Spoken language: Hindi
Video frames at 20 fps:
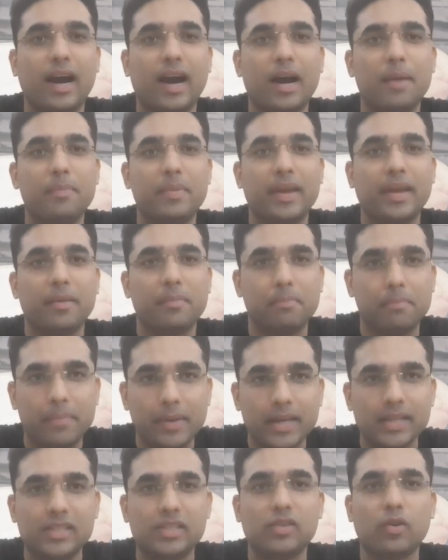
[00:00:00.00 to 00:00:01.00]
आप एक
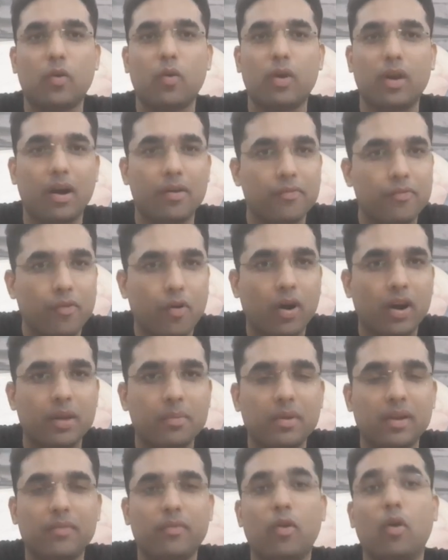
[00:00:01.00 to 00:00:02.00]
बेस्ट और
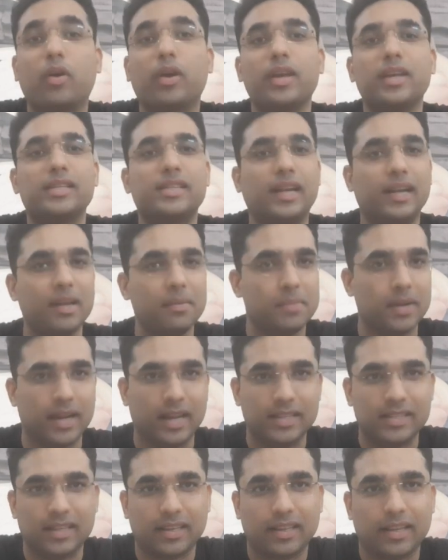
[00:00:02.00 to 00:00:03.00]
अफोर्डेबल ब्लॉगिंग सेटअप
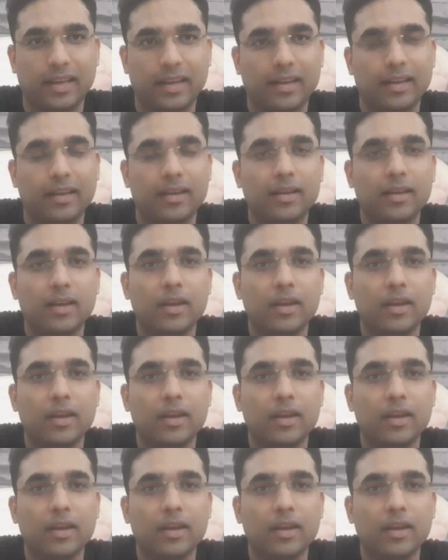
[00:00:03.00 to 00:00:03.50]
बना सकते हैं